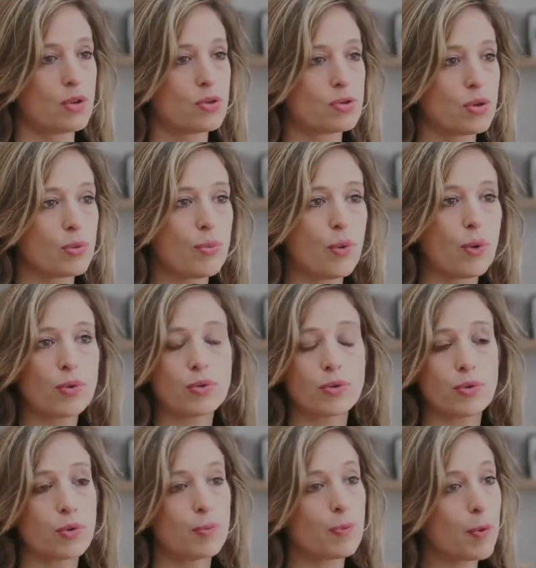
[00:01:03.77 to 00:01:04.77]
Ce monde
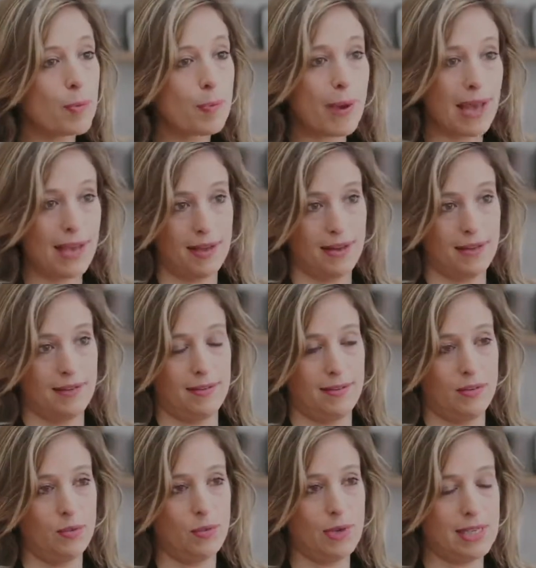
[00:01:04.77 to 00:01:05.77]
ne peut pas
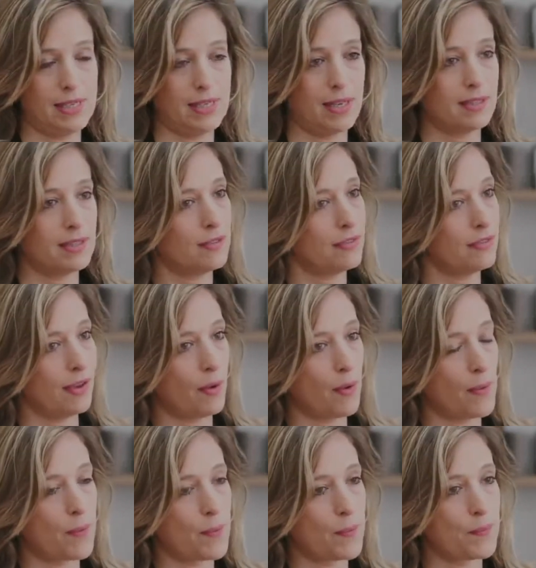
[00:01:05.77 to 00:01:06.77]
nous laisser indifférents.